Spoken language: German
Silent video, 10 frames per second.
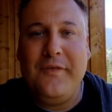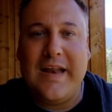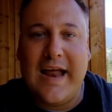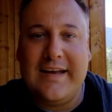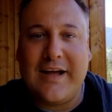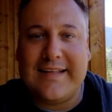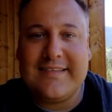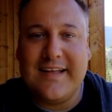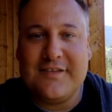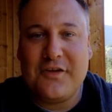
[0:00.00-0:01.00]
wieder ein ganz,
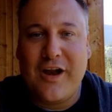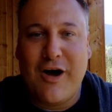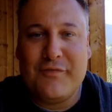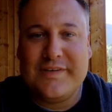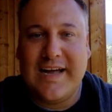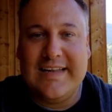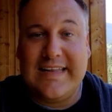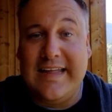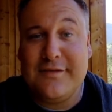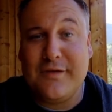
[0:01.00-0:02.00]
ganz toller Aufenthalt
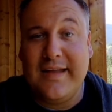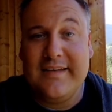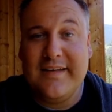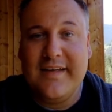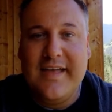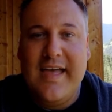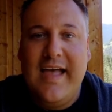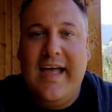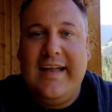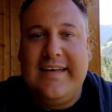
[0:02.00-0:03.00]
geht zu Ende.
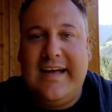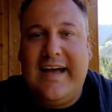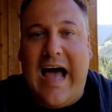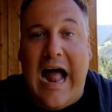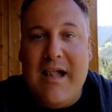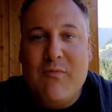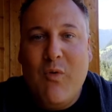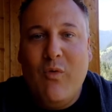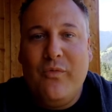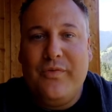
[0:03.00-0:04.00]
Der
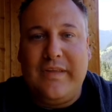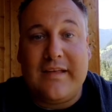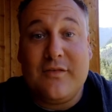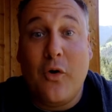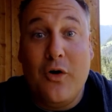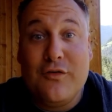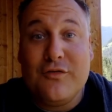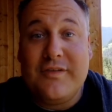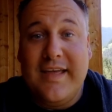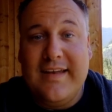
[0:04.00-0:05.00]
Almhof, das
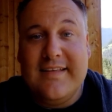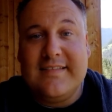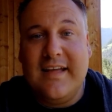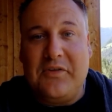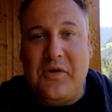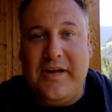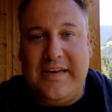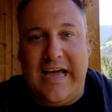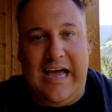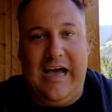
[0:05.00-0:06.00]
Holzhotel ist natürlich
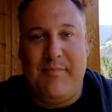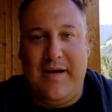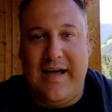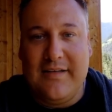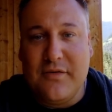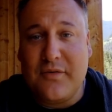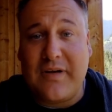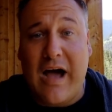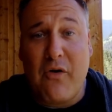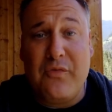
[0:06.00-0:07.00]
der Hammer. Also
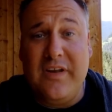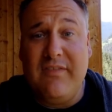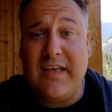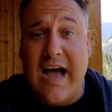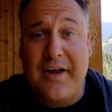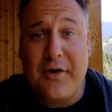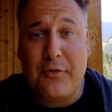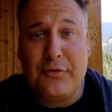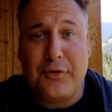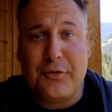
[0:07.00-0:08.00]
auch für die Veganer
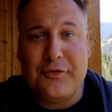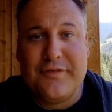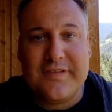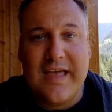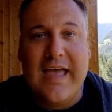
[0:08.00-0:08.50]
unter uns.